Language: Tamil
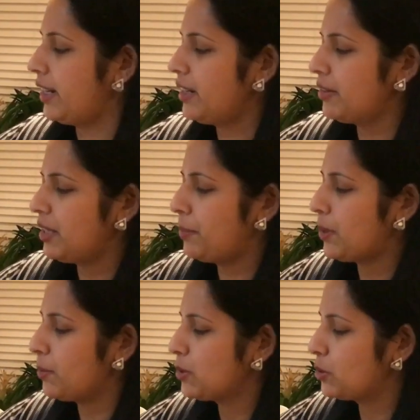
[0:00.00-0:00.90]
எண்ணெய் வந்து
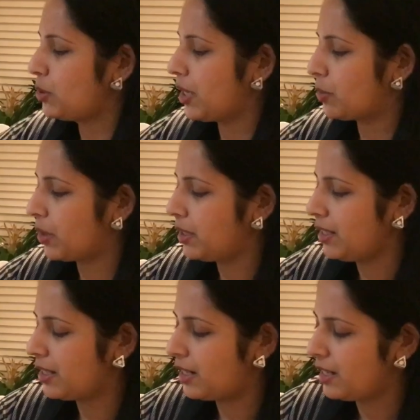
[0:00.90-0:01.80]
எப்பவுமே ரொம்ப சூடாக இருக்கக்கூடாது
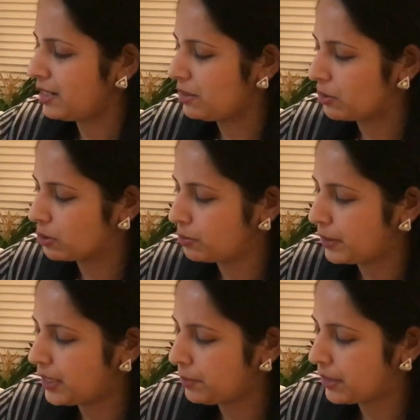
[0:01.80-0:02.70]
அதனால் கொஞ்சம்
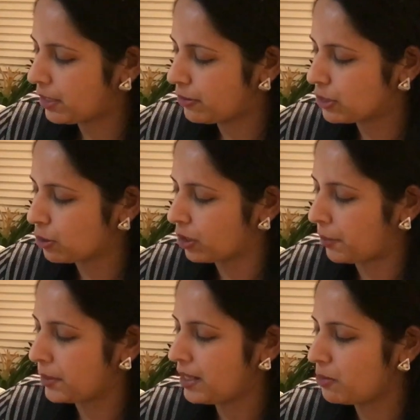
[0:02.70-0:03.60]
மீடியம் ஹீட்டாகவே வச்சுக்கோங்க
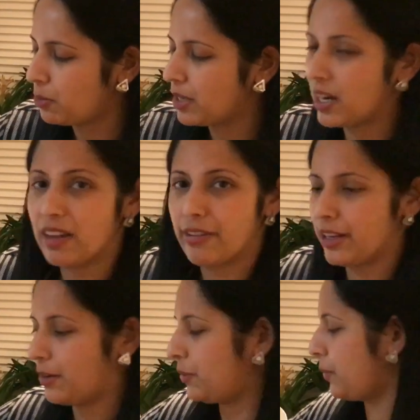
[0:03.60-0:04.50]
அப்போ தான் உள்ளே நல்லா
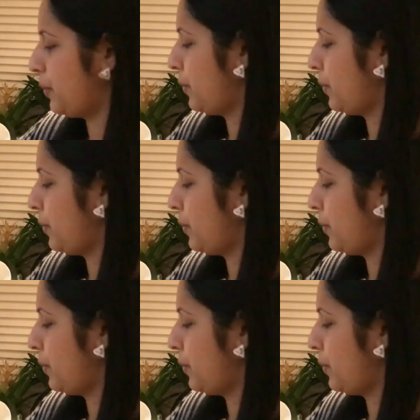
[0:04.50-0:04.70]
வேகணும்